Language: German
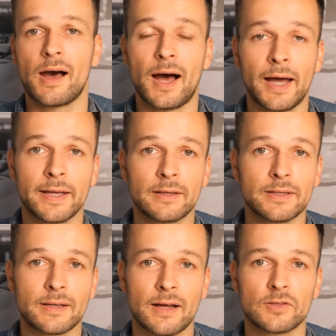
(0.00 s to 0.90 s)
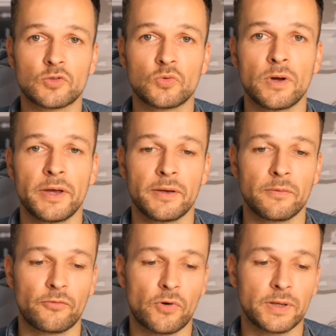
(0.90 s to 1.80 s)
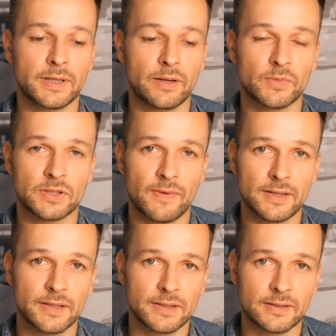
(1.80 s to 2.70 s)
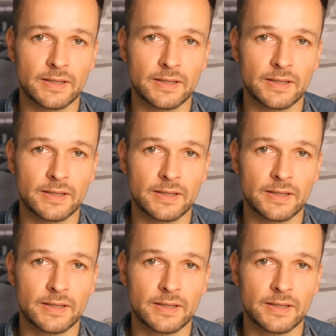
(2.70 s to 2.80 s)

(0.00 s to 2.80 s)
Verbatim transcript: eigentlich kannst du von deinem 20.